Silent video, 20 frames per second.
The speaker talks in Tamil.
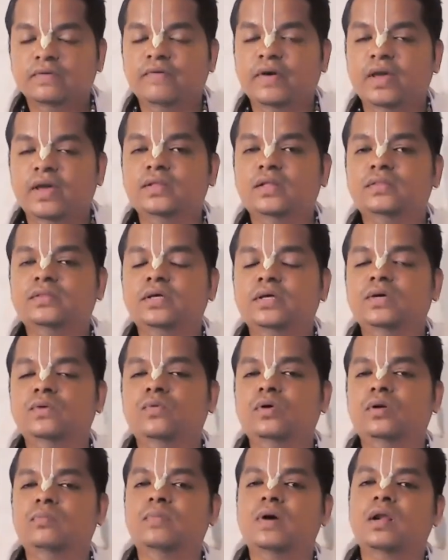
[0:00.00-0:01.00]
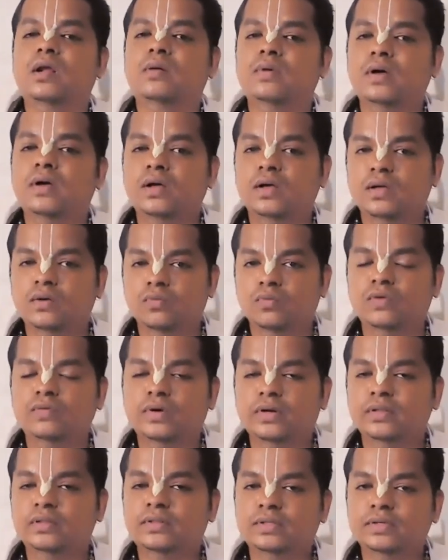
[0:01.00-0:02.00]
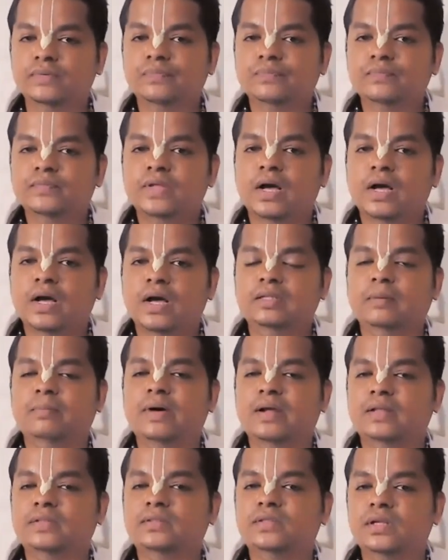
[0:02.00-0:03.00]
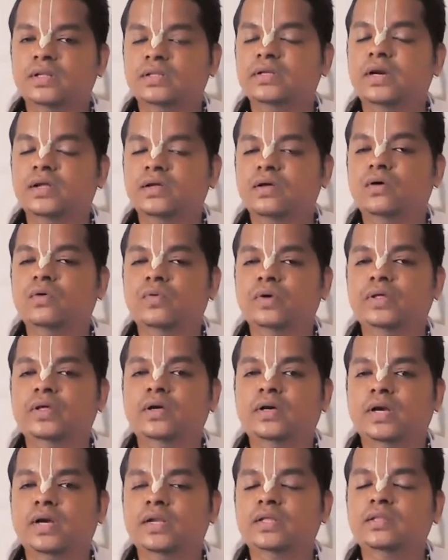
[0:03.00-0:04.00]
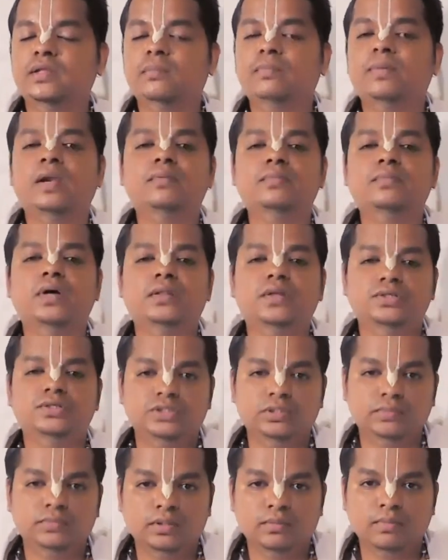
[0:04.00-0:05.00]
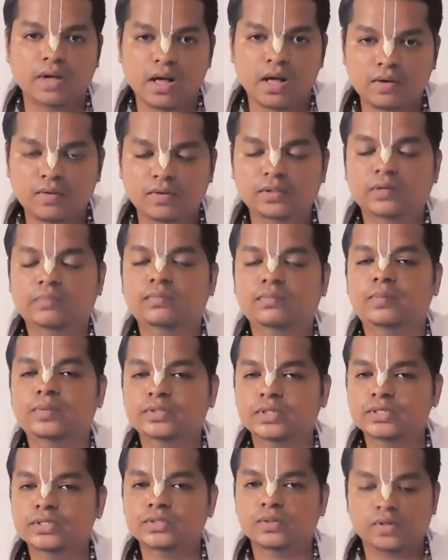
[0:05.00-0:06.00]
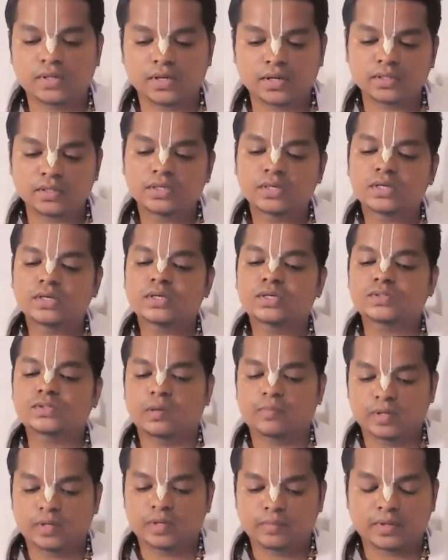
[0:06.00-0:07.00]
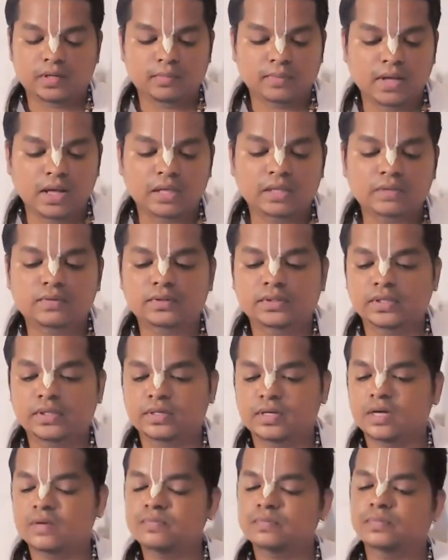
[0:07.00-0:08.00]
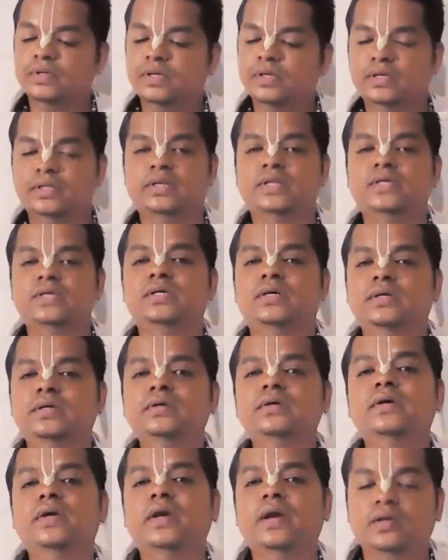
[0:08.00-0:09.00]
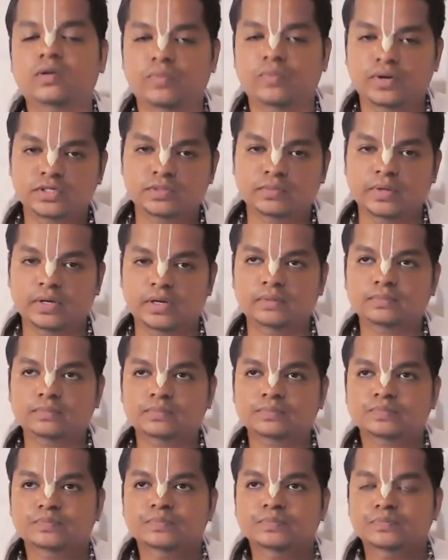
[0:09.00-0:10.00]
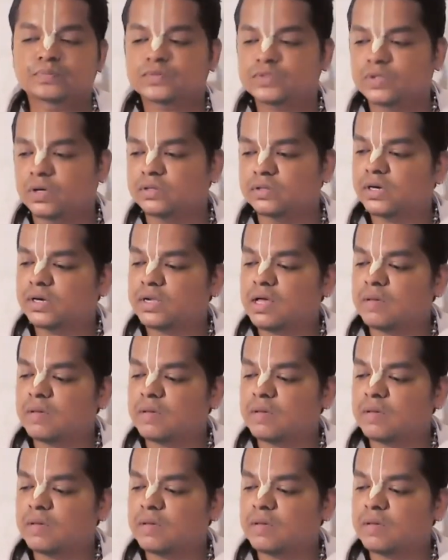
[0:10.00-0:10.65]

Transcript: வேதத்தை ஒரு மரமாக உருவெடுத்து அந்த மரத்திலிருந்து எடுக்கக்கூடிய கணிந்த பலம் தான் ஸ்ரீமத் பாகவதம் அப்படின்னு சொல்றார் சோ அப்படிப்பட்ட பாகவத்தை நாம் இந்த தினசரி கேட்க முயற்சி பண்ணலாம் அதுல